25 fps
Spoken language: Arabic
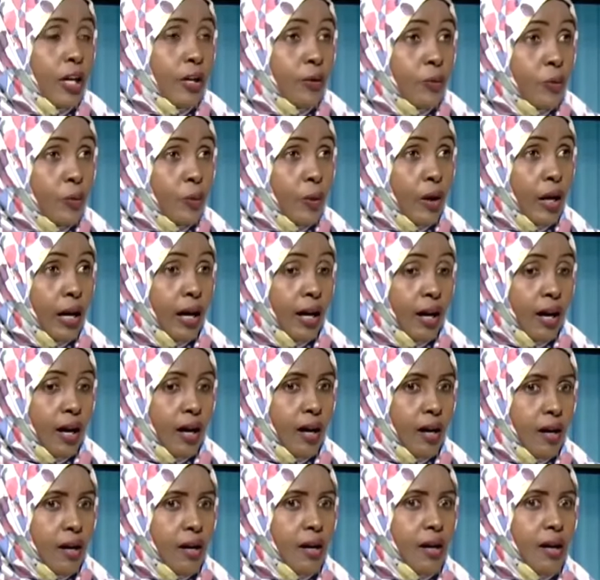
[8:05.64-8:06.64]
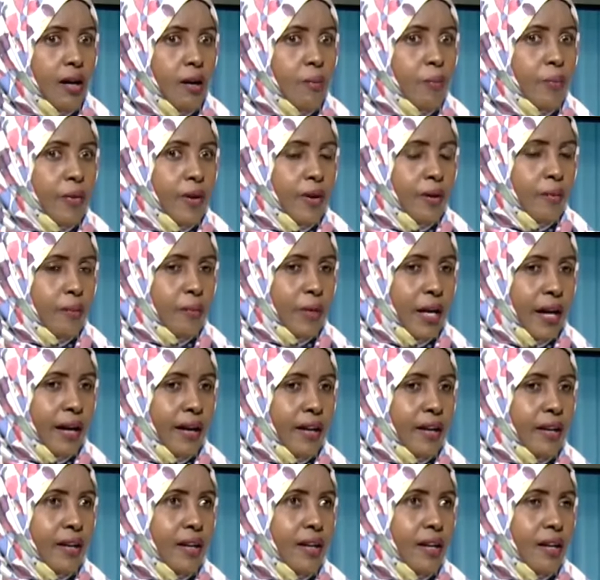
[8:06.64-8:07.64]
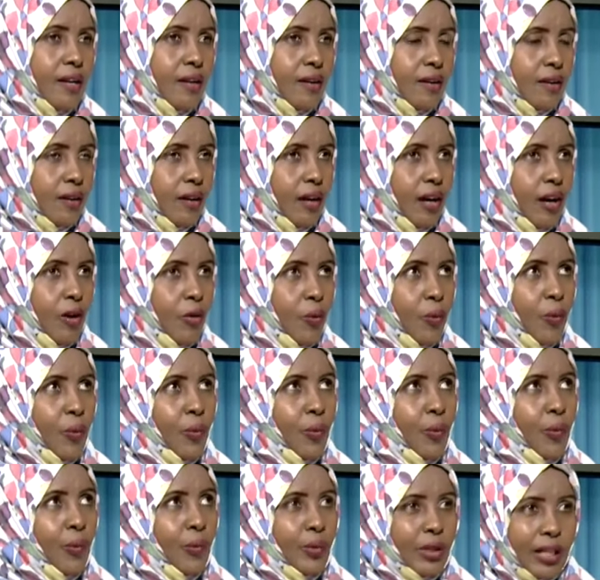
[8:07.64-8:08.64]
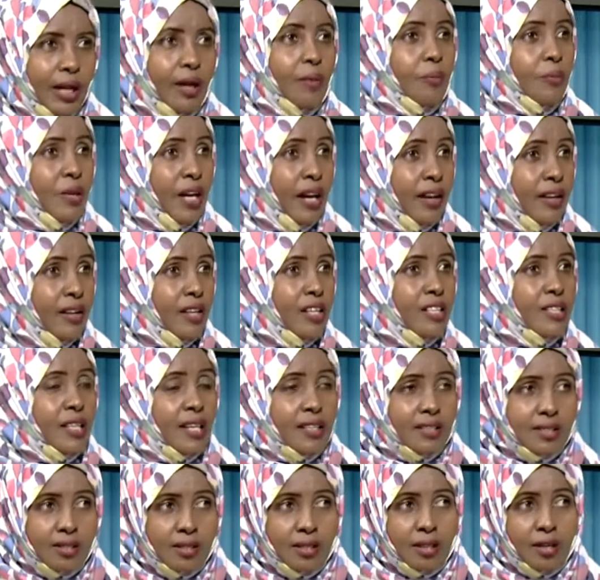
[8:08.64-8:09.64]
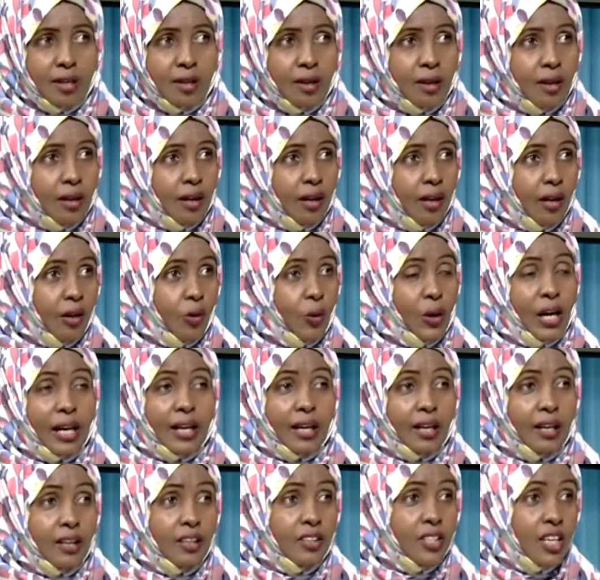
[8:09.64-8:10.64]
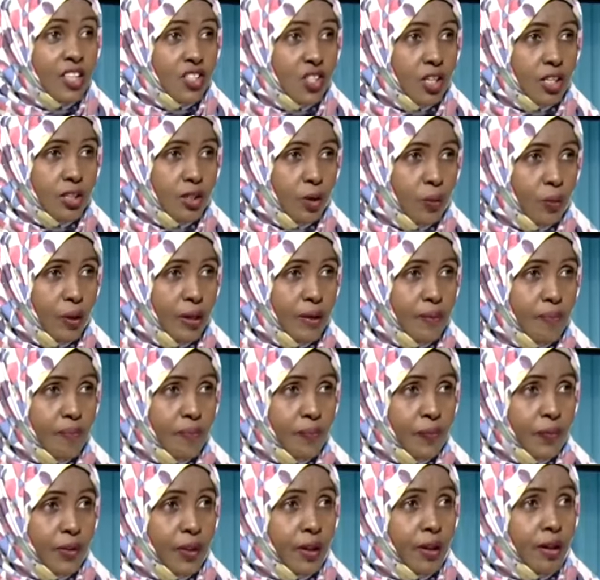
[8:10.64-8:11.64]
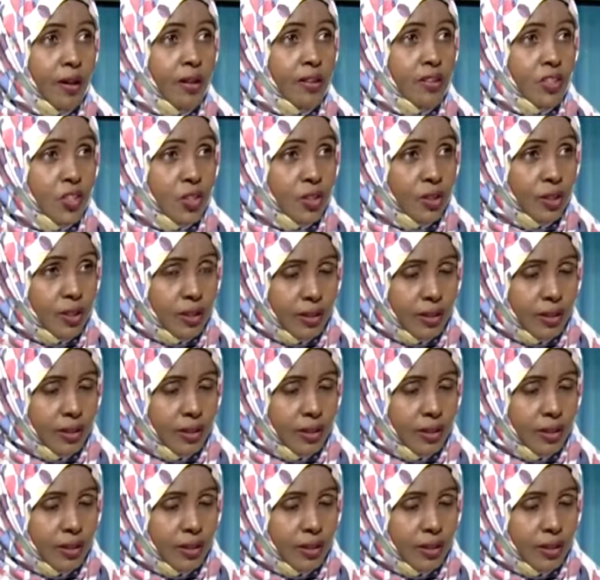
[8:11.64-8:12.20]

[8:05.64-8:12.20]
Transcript: لانه مياه النيل او يا مياه النيل تاتي هناك 11 دوله حوض تشترك